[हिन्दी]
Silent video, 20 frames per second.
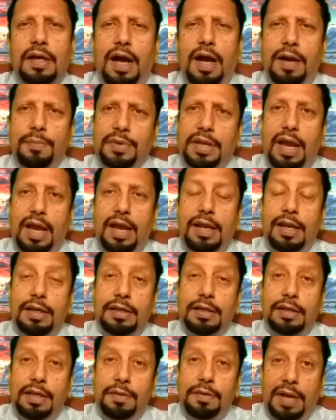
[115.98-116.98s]
हम क्या
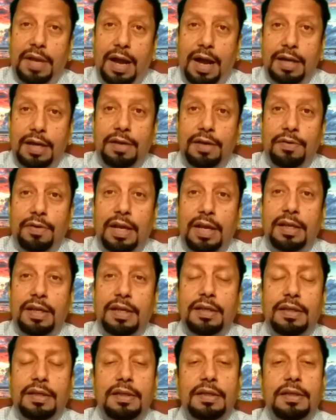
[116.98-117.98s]
एक दिन में आने वाले
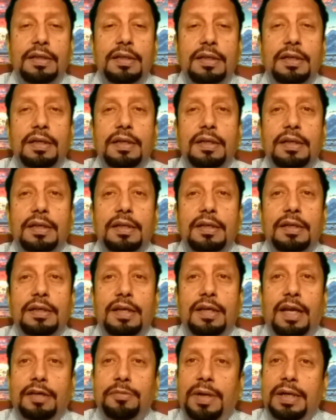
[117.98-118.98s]

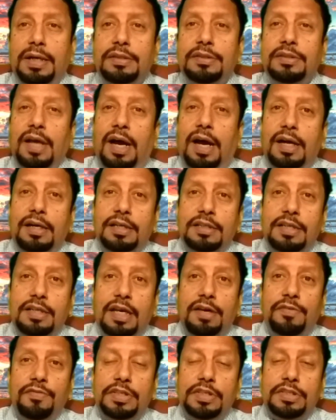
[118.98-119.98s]
लगभग साठ
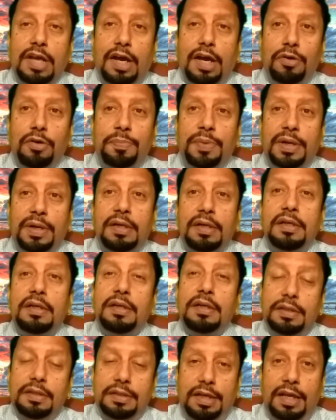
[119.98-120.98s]
हजार विचारों पर
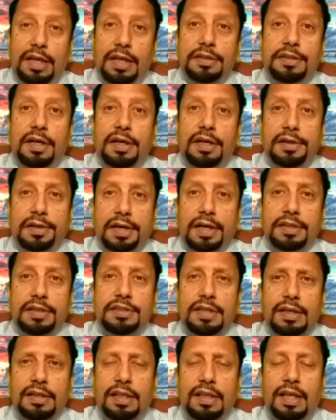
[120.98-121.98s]
नियंत्रण रख
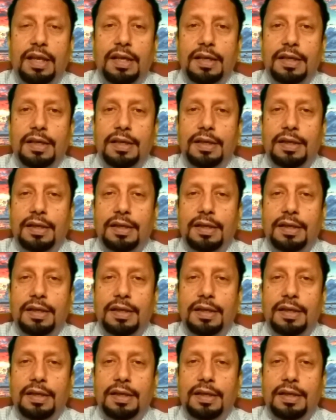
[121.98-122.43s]
सकते हैं